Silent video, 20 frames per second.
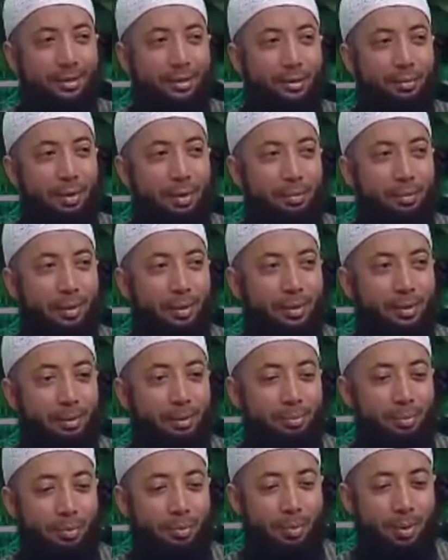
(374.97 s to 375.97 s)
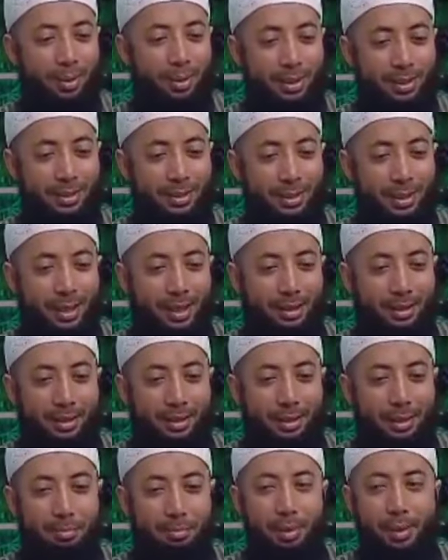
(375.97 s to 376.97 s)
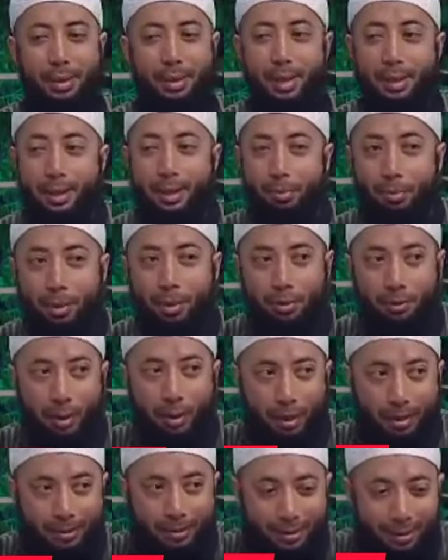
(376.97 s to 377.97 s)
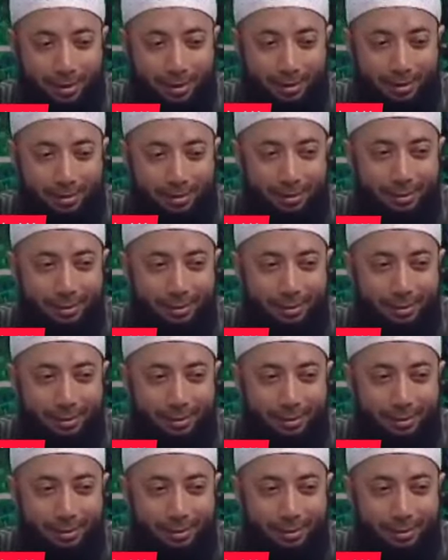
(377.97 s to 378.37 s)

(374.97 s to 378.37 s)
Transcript: Umar bin Khattab ke rumahnya istirahat. Kembali lagi waktu asar,